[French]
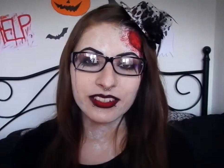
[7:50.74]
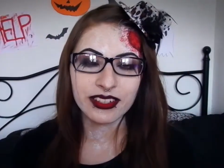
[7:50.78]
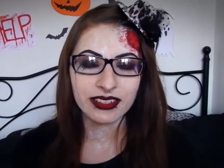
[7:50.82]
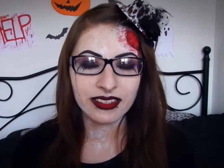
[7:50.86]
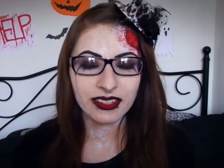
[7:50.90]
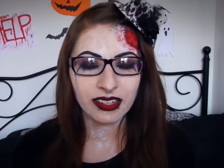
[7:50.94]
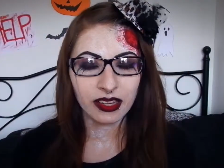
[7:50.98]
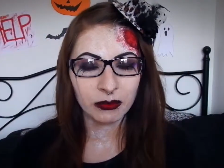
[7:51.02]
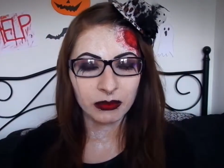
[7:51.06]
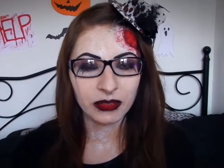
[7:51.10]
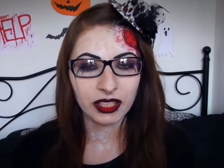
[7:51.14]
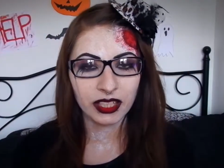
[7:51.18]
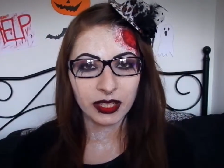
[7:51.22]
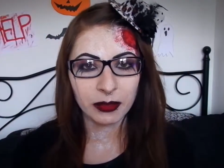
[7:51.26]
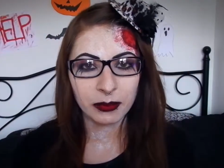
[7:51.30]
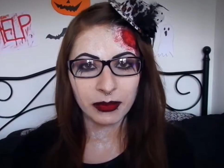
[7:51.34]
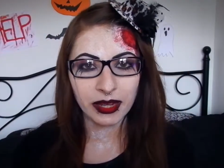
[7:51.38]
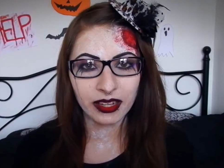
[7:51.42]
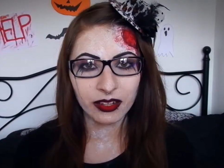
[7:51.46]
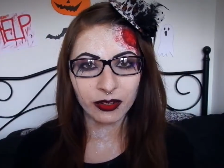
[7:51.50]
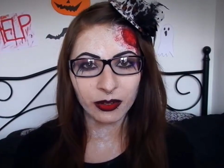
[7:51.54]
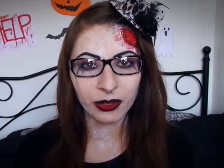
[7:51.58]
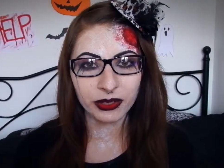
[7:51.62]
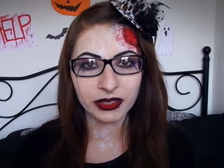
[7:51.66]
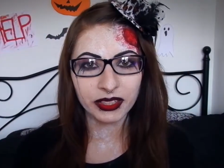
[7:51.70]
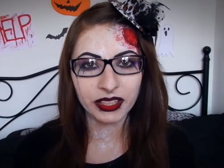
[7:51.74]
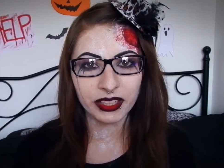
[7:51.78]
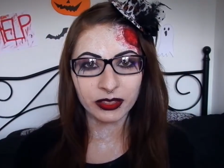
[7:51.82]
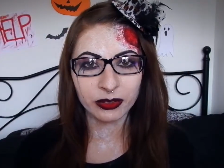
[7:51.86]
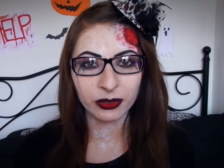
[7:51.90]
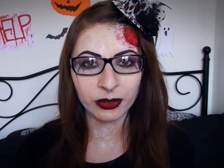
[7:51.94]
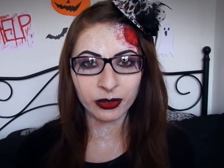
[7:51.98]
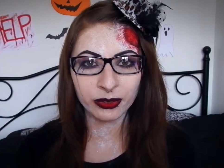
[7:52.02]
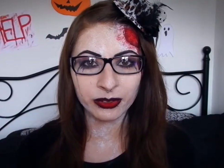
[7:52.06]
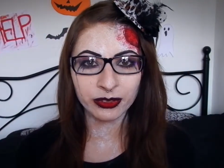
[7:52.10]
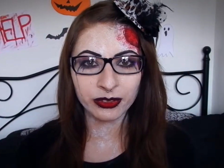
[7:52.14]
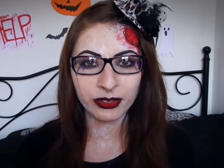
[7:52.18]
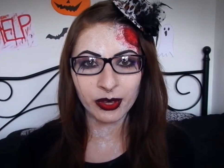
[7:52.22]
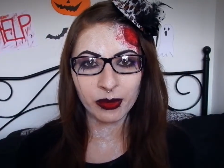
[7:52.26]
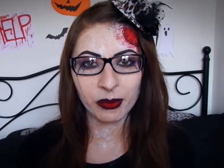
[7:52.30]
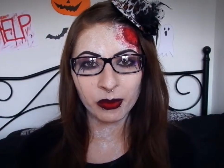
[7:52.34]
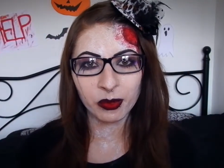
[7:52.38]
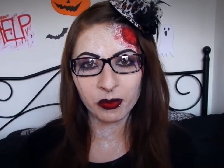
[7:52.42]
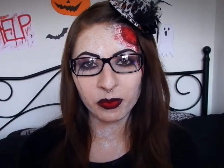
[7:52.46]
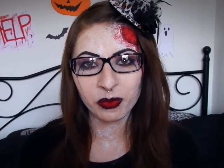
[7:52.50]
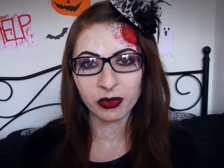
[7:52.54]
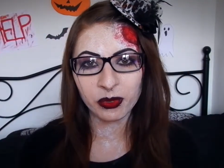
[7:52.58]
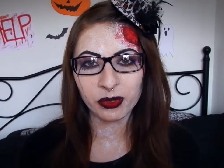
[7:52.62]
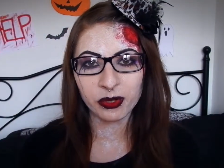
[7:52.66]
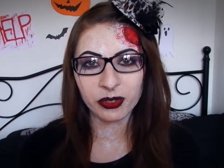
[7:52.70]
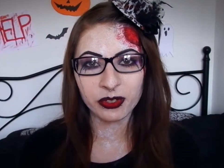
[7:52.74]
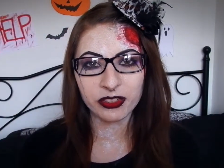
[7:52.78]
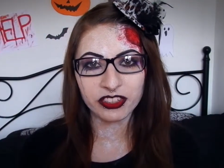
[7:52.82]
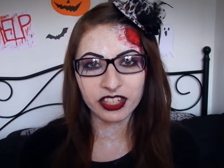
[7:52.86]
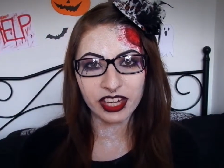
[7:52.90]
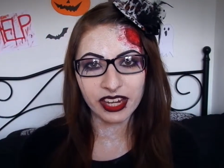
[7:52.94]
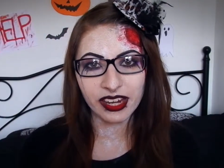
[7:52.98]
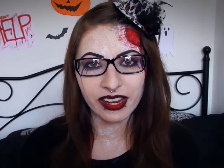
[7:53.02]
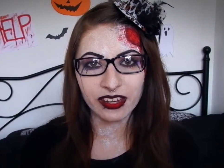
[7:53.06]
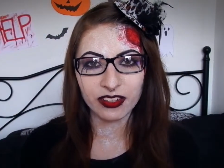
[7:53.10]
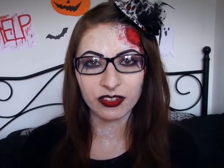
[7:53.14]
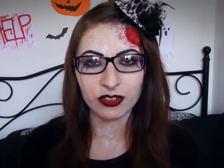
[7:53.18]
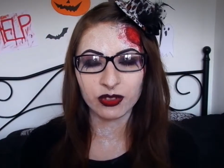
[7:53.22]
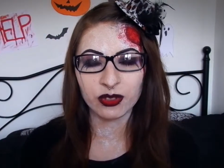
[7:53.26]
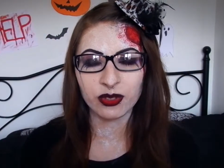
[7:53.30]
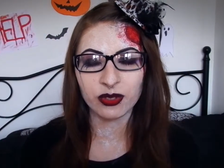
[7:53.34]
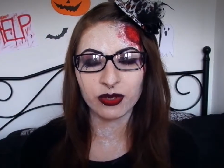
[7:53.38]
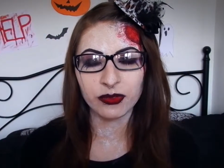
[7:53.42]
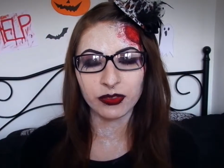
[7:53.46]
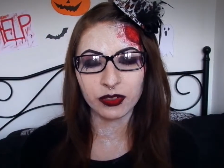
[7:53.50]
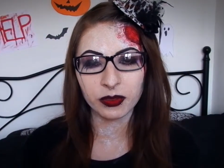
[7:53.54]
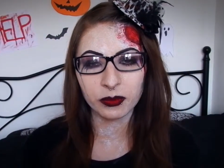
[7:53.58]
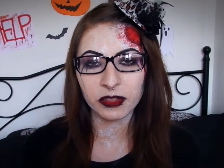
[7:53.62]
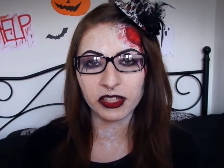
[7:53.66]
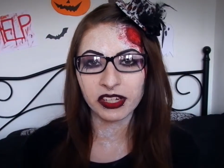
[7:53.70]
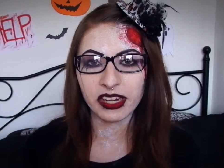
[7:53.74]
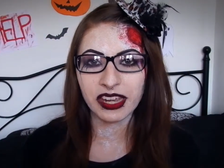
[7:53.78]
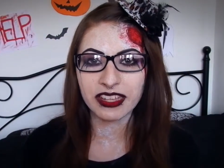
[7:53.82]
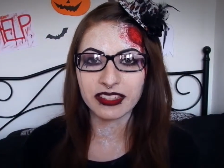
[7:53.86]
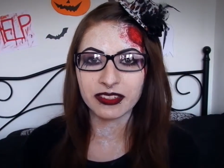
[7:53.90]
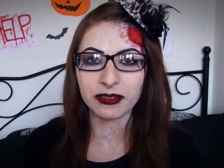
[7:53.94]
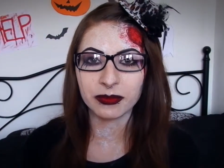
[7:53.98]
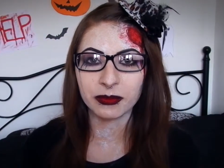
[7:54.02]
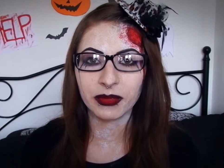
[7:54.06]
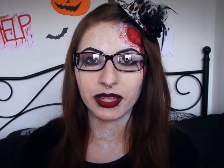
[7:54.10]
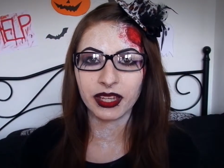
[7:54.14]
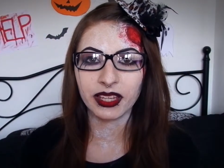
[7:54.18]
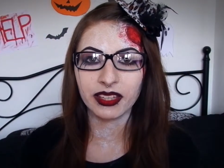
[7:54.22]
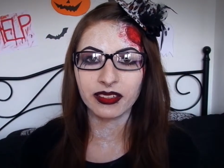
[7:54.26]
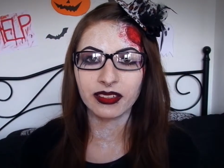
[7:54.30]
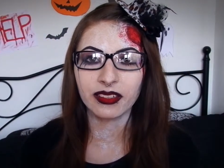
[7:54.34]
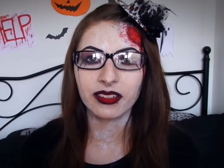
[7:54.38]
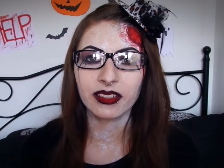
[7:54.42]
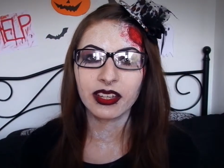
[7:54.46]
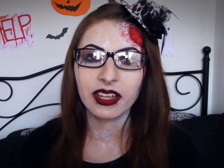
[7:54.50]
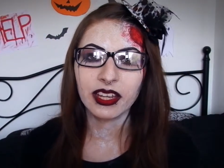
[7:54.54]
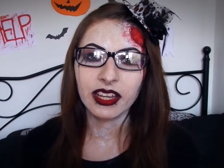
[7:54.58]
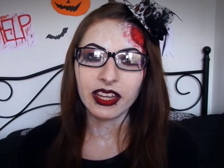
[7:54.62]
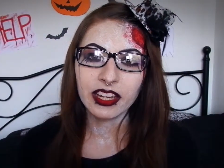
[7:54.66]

j'ai terminé ma chronique d'octobre pour le challenge du film de la semaine.